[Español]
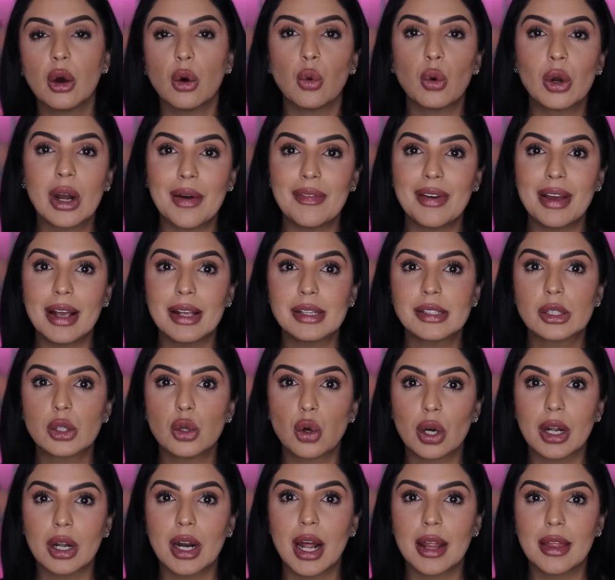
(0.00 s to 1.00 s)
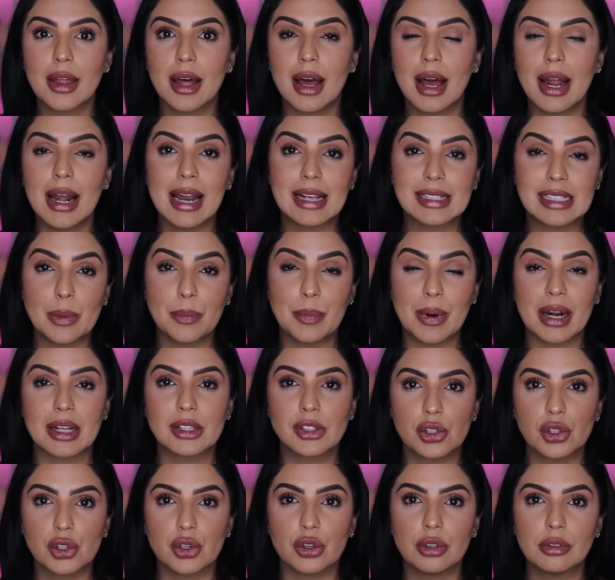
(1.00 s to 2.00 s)
Una vez lograda la
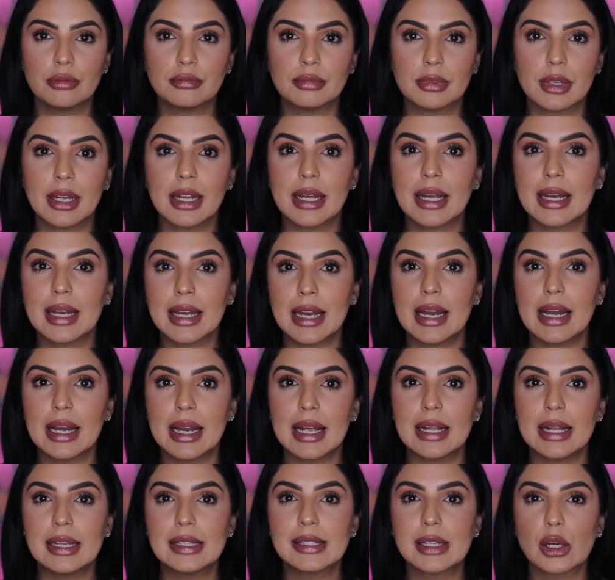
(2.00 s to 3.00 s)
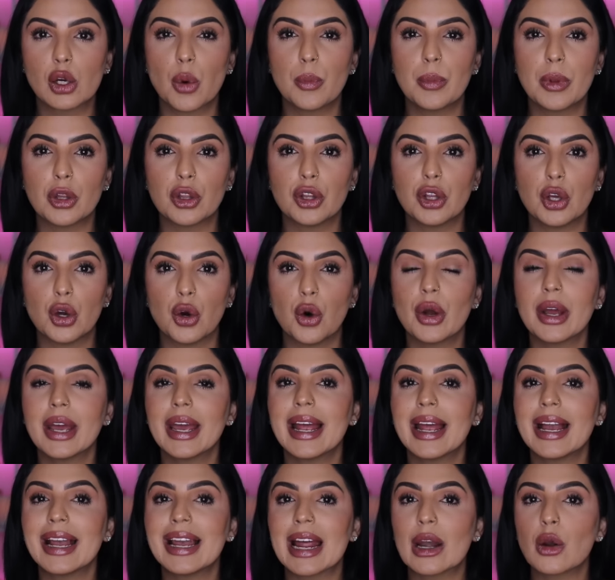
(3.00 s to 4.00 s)
separación, Helen se convirtió
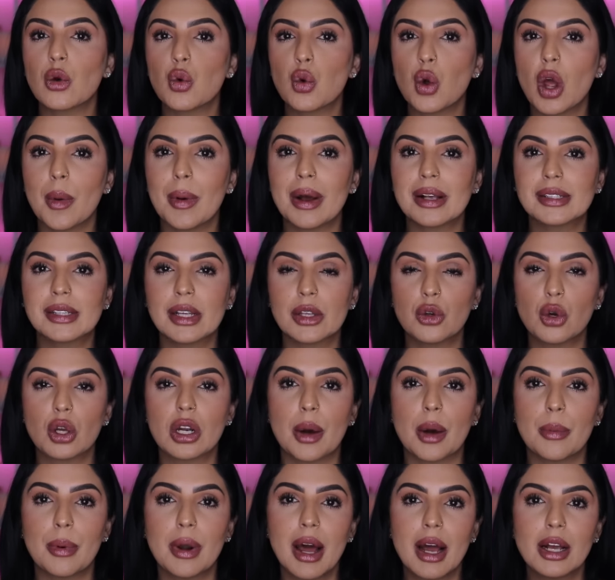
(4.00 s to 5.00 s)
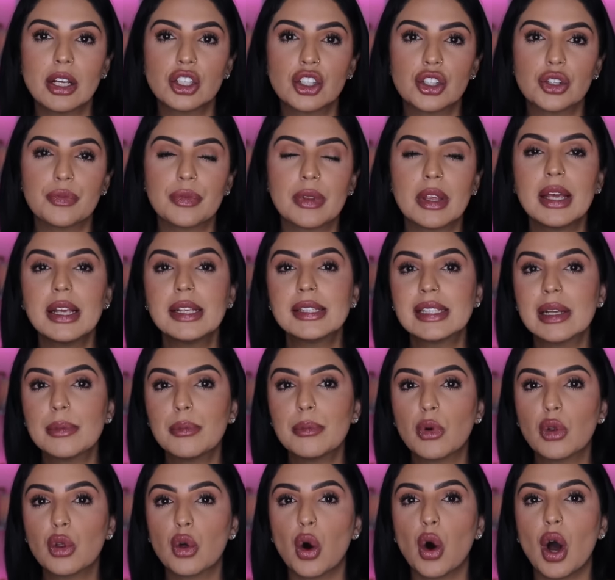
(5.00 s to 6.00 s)
en la nueva señora Brach y se
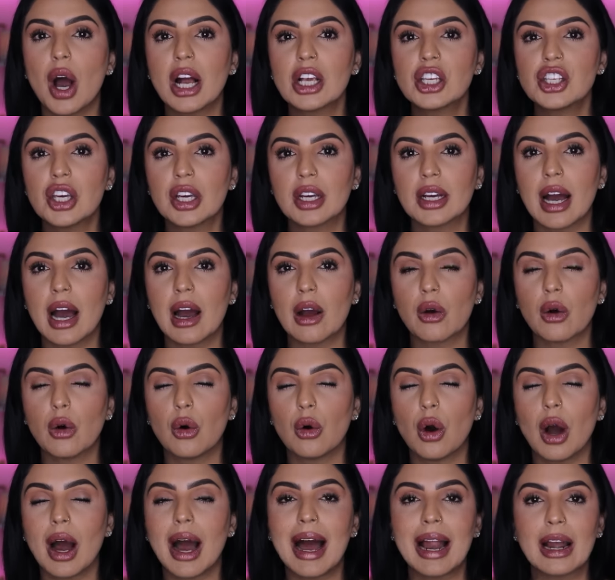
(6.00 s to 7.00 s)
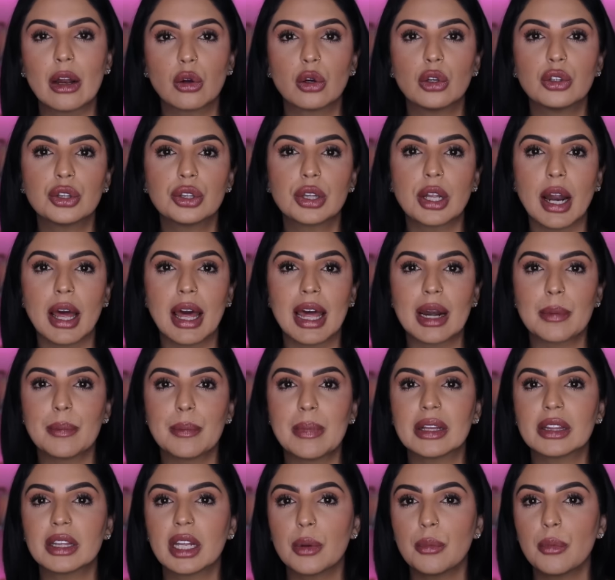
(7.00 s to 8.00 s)
mudó a Chicago al contraer
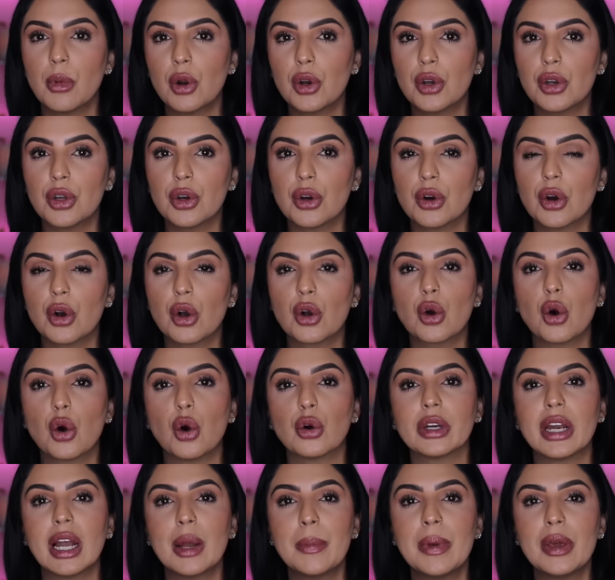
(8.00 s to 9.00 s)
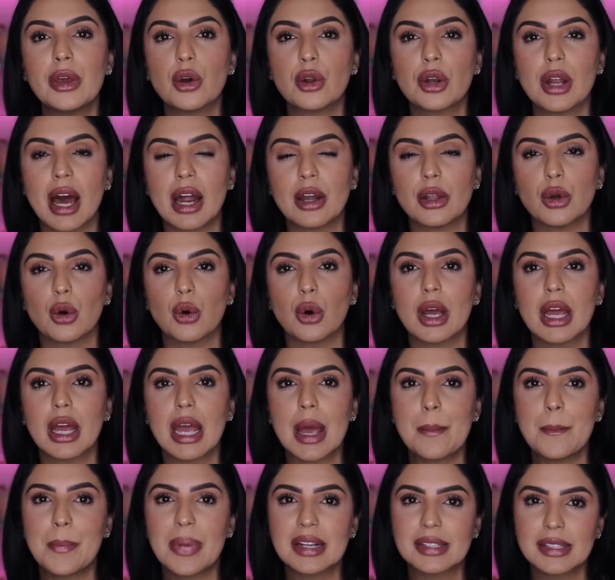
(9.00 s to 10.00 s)
matrimonio con el millonario
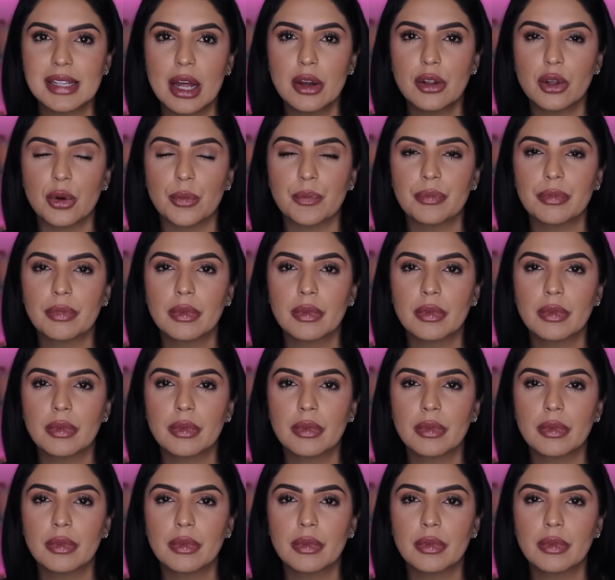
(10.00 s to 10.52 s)
empresario.